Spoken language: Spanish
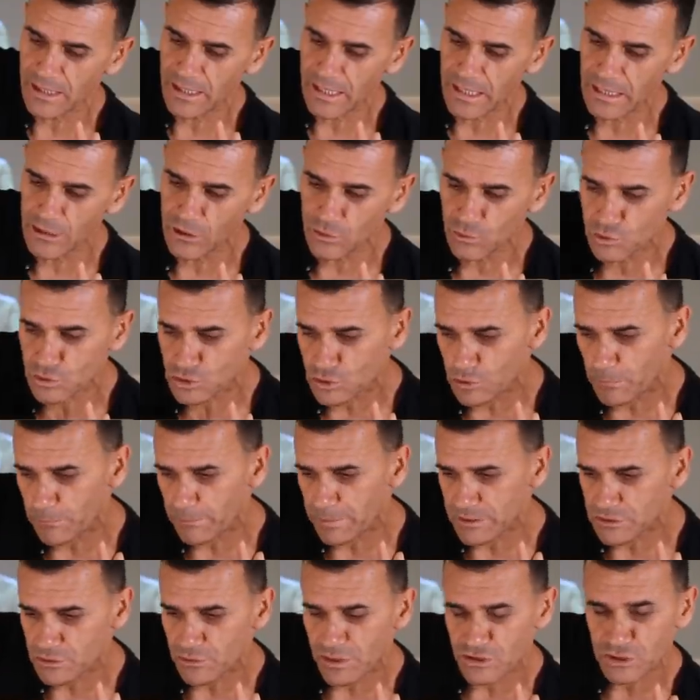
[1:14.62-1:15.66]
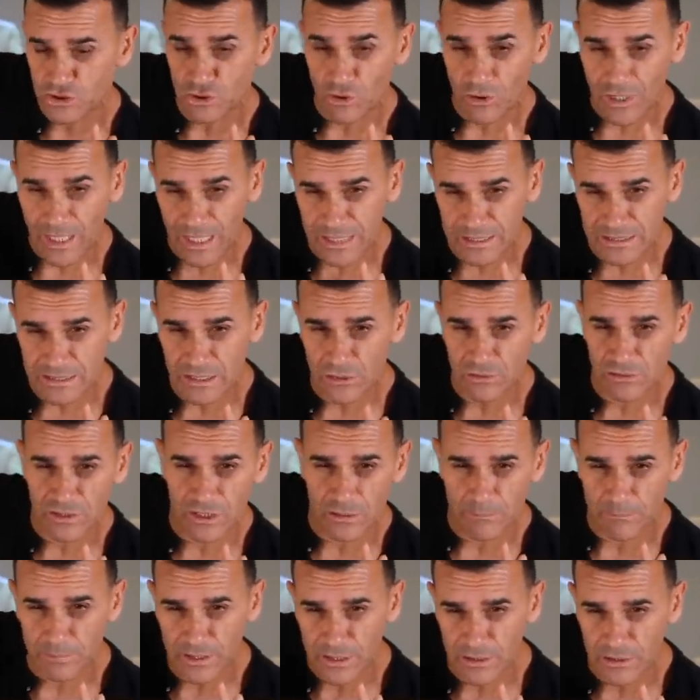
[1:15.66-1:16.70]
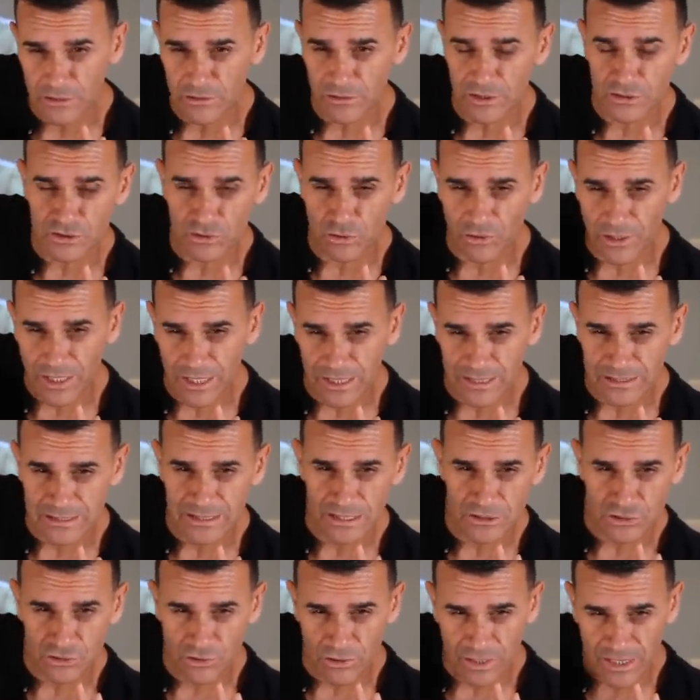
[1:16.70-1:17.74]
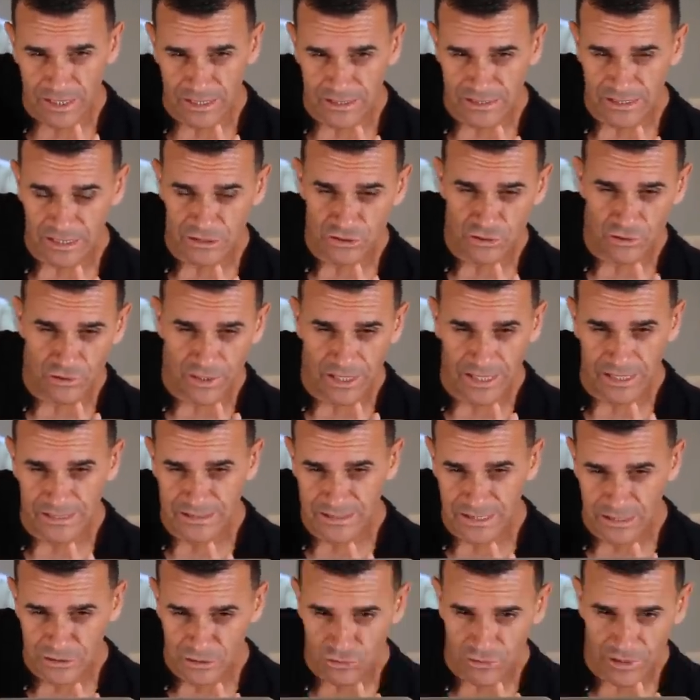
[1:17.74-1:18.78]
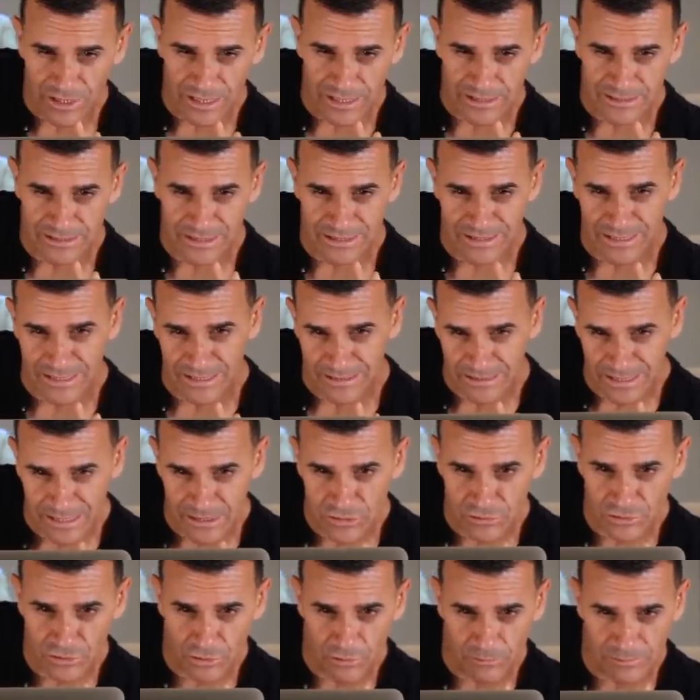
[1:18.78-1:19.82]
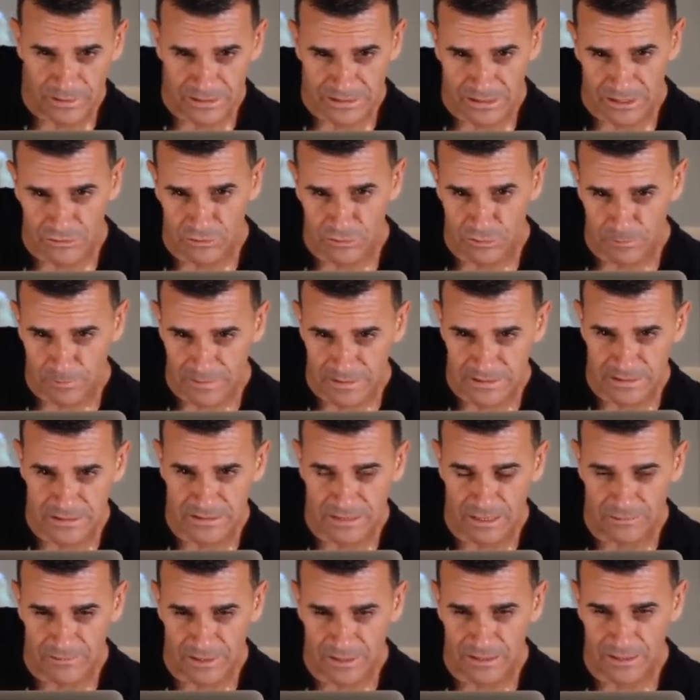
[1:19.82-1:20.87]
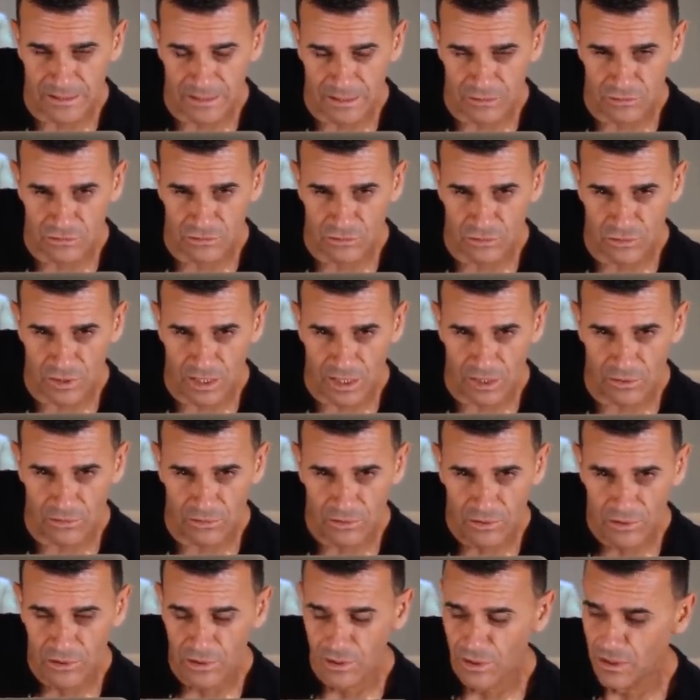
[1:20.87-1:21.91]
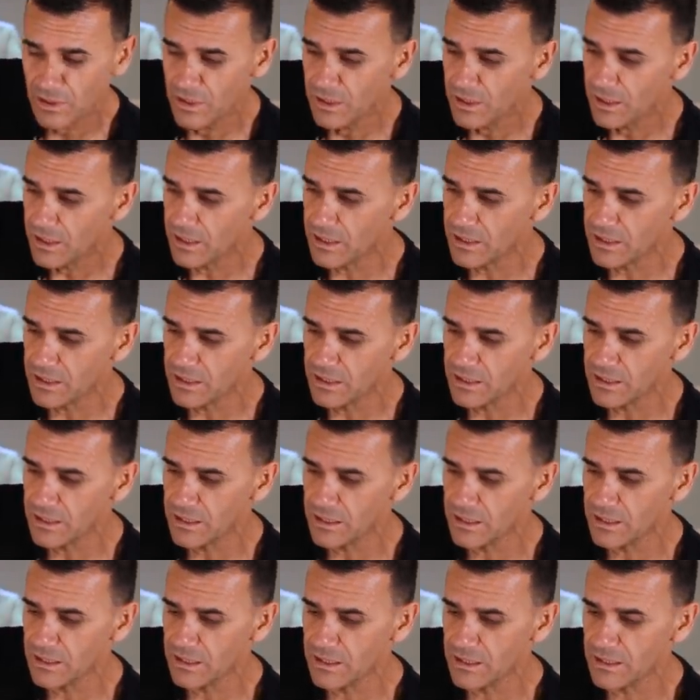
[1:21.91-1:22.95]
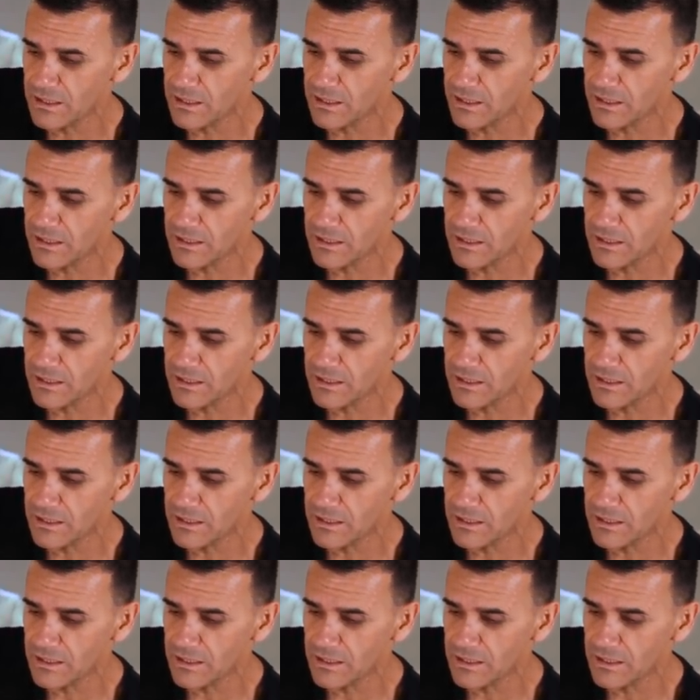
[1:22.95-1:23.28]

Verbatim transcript: el lucio empezó a chocarse con el vidrio, a chocarse, a chocarse, a chocarse, a chocarse, tratando de comerse los peces que habían en el otro lado y,